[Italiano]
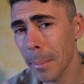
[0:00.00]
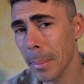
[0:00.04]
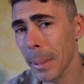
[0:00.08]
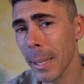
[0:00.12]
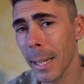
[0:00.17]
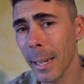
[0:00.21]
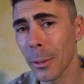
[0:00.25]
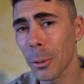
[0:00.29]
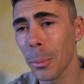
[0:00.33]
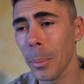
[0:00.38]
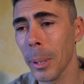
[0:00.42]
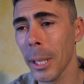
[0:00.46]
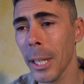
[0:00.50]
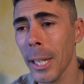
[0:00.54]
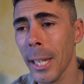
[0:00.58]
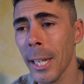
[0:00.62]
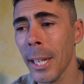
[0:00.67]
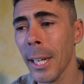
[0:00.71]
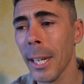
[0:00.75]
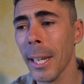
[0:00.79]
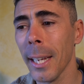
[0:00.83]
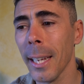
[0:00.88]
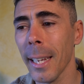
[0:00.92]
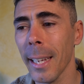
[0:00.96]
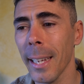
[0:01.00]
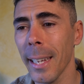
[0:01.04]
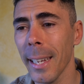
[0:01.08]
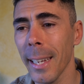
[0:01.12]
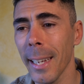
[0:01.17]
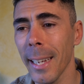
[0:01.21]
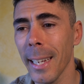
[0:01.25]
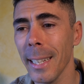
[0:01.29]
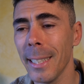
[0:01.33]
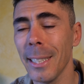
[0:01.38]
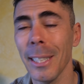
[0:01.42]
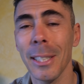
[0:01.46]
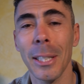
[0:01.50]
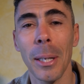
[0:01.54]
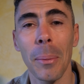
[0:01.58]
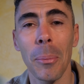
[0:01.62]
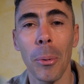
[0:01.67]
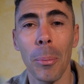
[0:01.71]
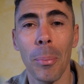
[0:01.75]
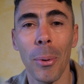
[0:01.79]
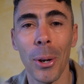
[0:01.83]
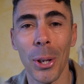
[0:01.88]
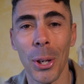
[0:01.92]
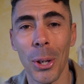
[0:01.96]
ha pedalato bene e ci
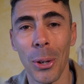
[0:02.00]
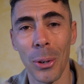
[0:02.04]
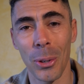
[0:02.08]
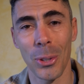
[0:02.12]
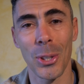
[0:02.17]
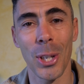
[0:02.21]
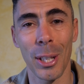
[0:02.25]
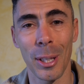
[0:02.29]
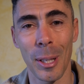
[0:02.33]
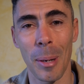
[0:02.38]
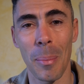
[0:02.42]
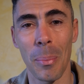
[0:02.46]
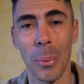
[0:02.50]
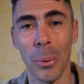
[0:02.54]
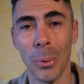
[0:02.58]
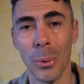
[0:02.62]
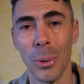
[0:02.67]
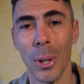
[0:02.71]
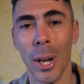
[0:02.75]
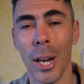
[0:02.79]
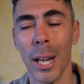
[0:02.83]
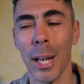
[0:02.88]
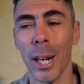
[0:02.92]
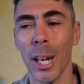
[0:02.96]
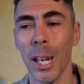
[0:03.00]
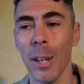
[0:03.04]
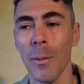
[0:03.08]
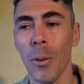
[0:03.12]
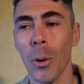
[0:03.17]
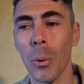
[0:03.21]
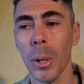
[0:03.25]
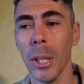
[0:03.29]
siamo poi incrociati appunto all'arrivo.